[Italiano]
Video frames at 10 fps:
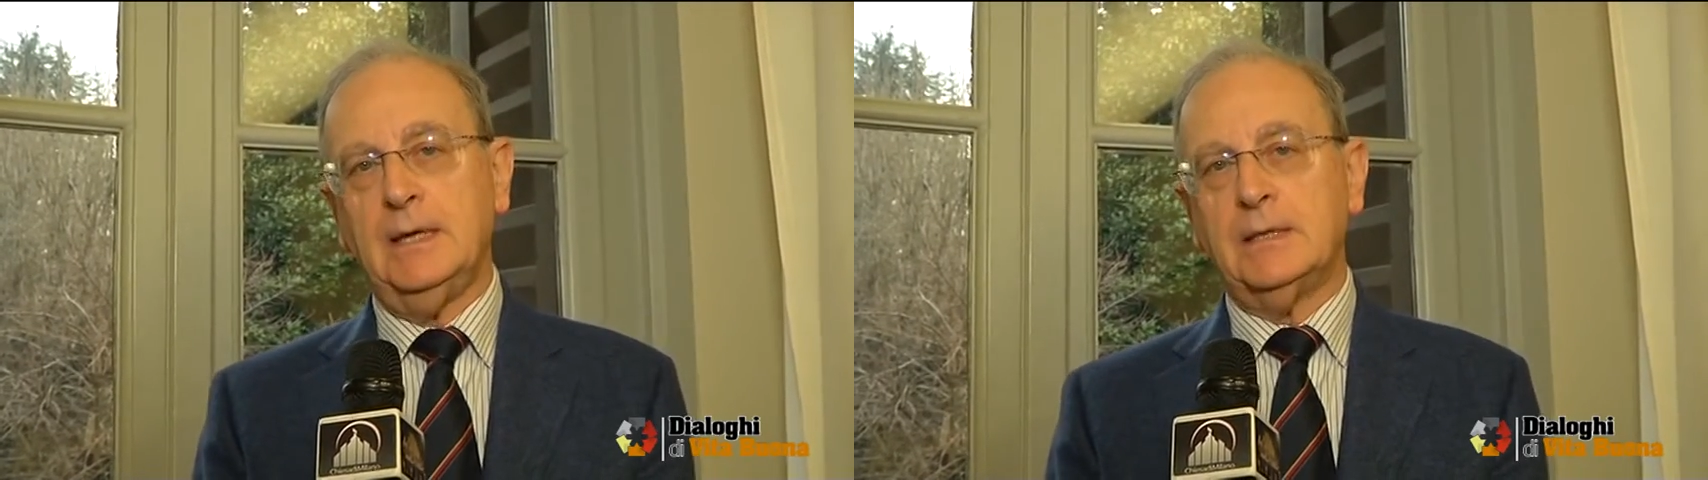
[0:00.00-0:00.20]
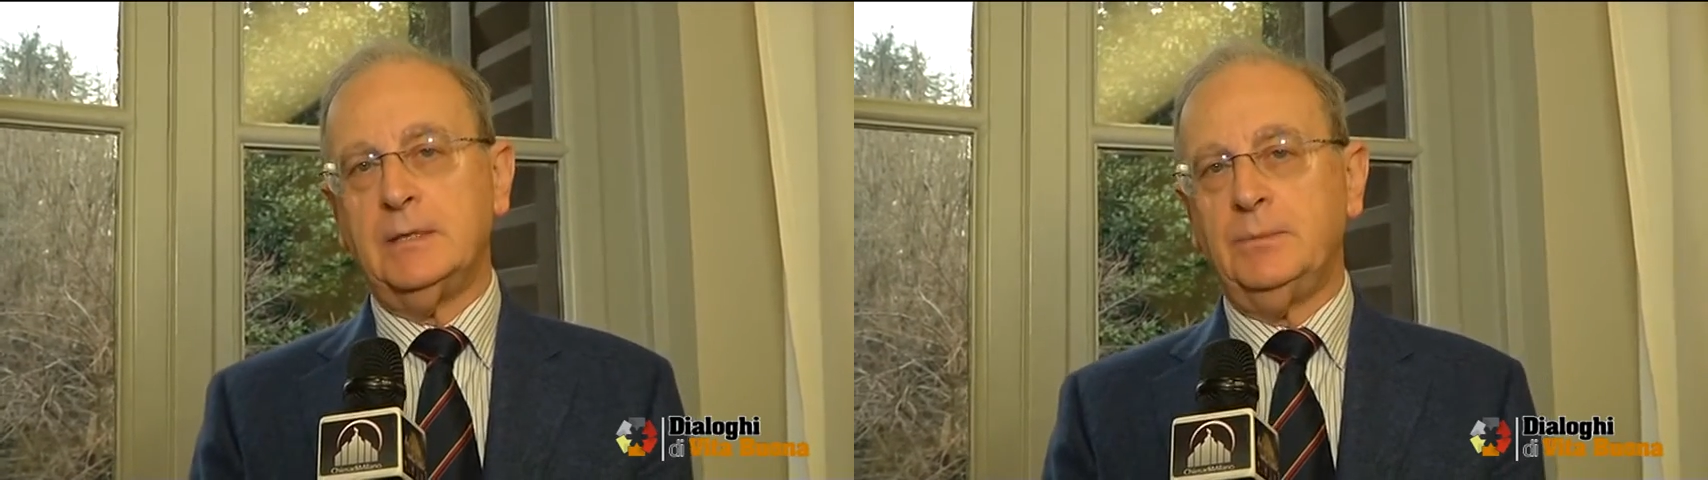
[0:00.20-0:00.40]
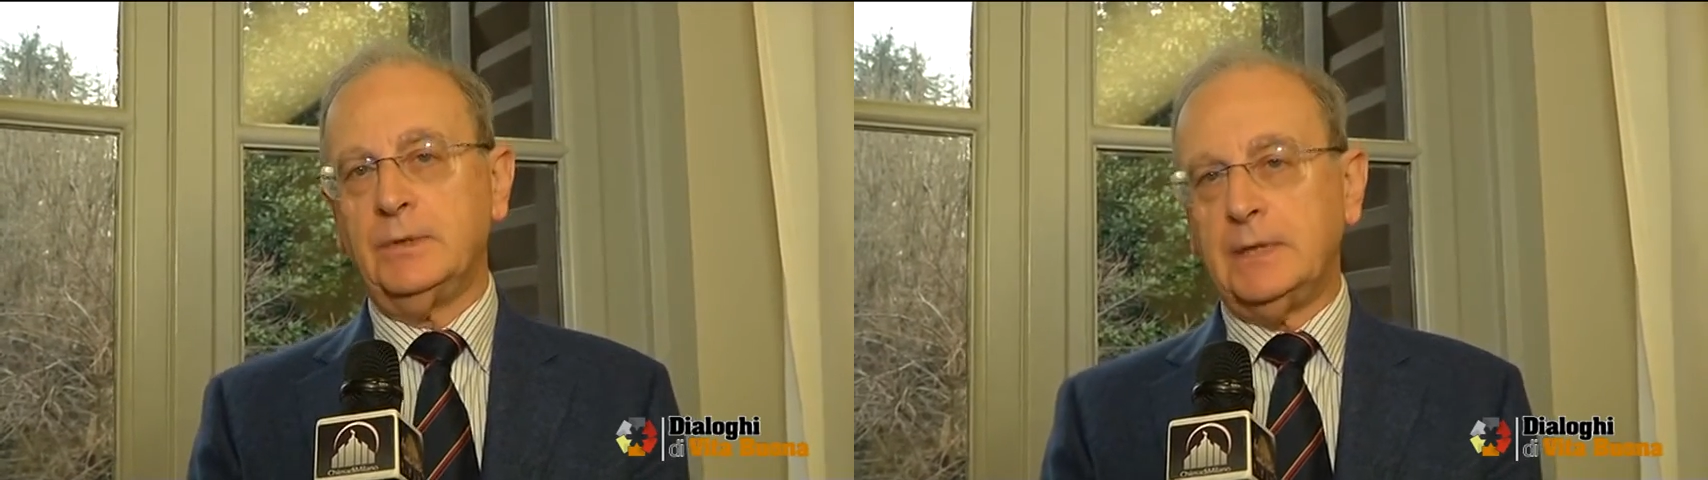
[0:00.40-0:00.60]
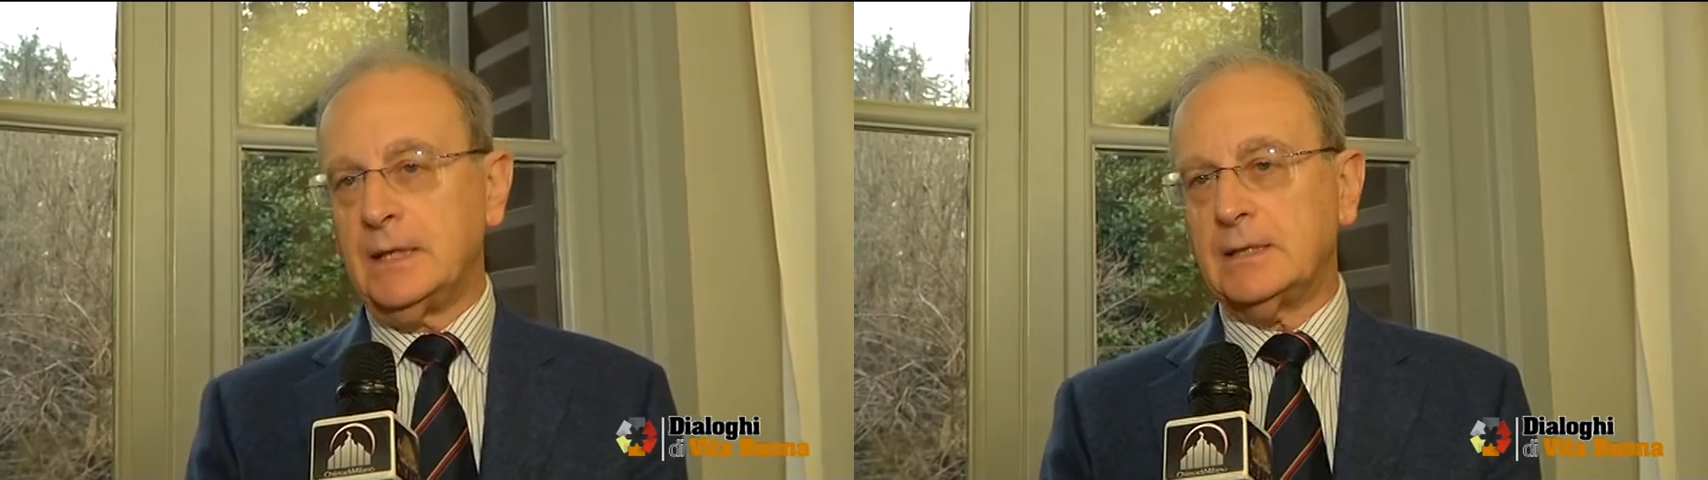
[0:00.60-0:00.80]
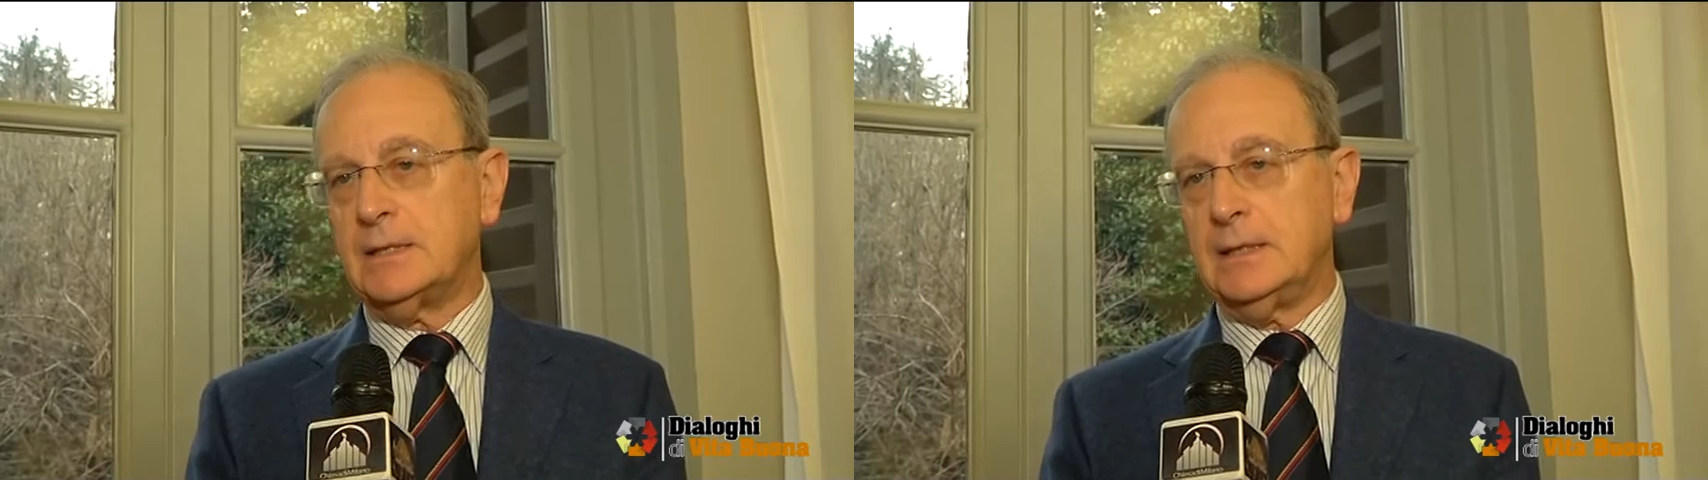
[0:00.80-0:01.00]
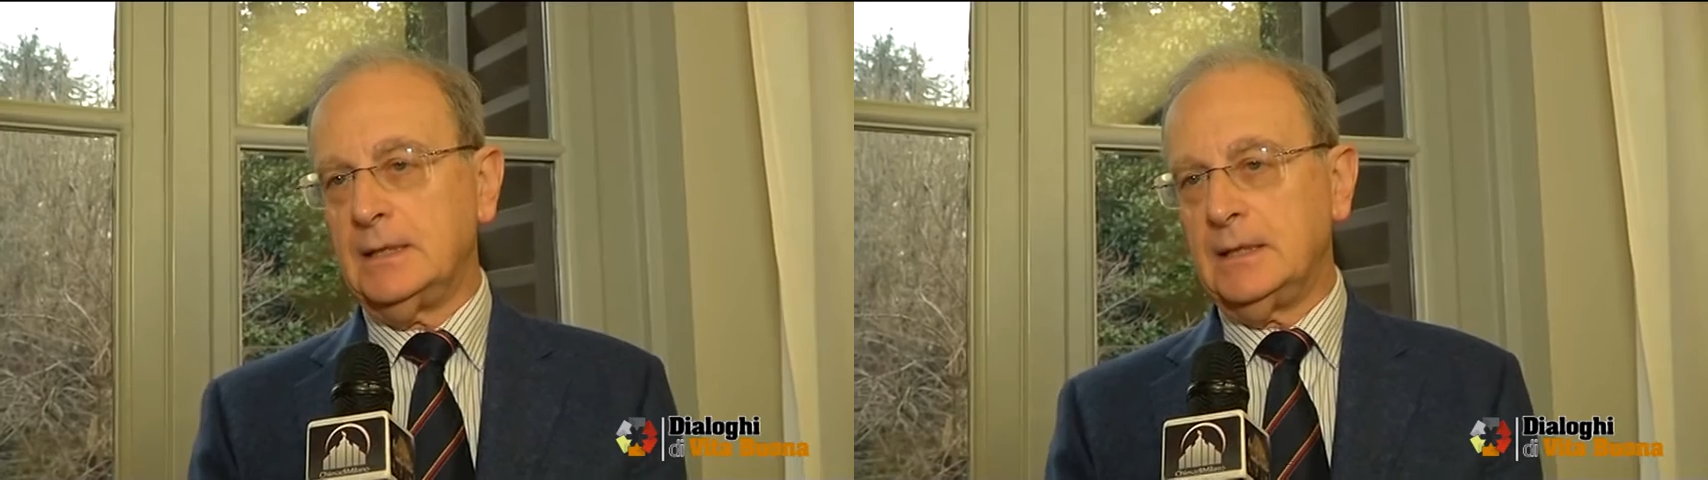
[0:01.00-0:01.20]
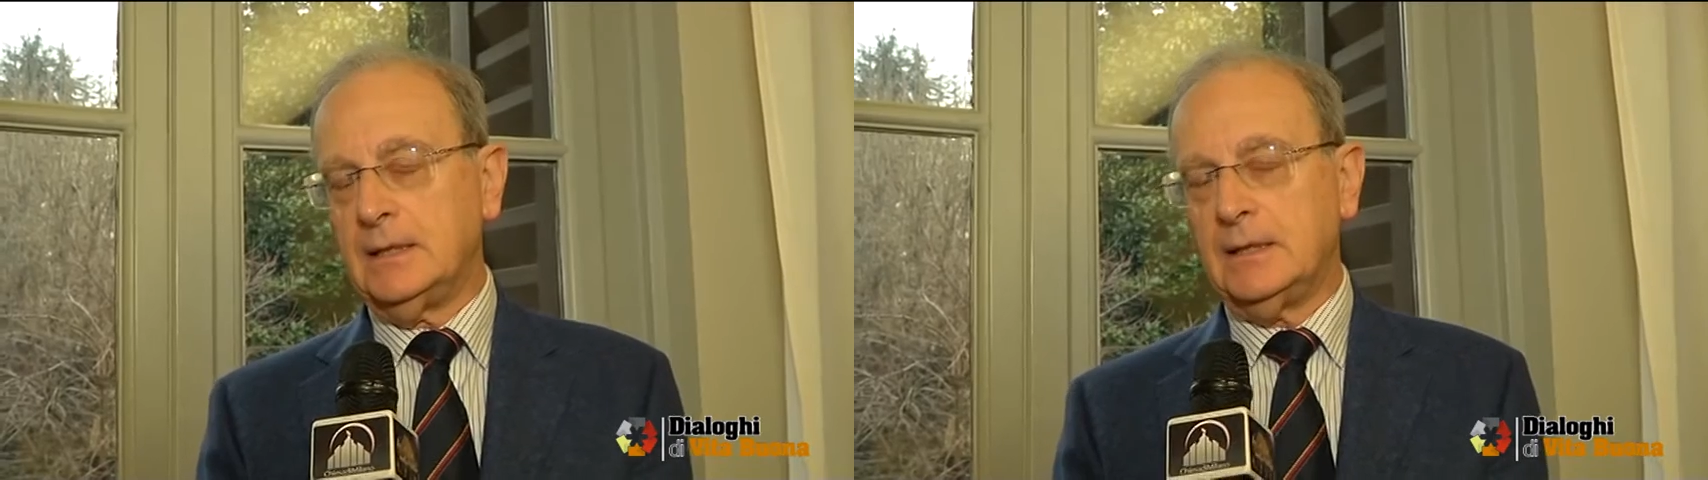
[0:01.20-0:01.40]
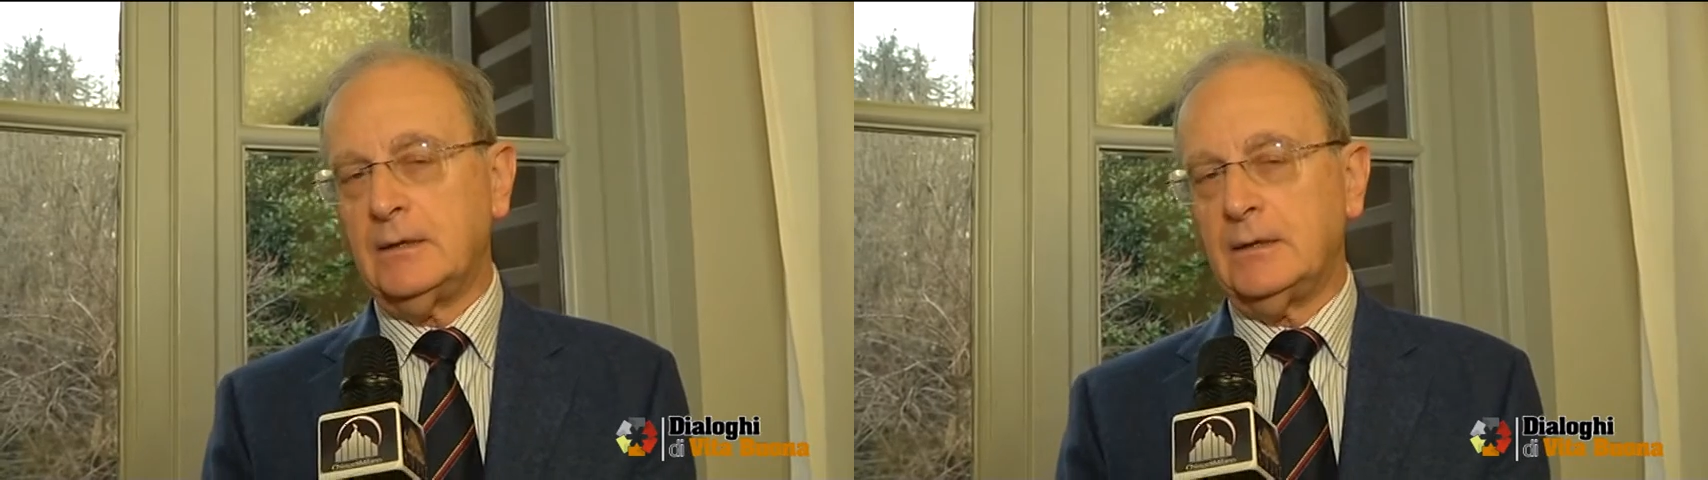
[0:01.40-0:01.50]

si potesse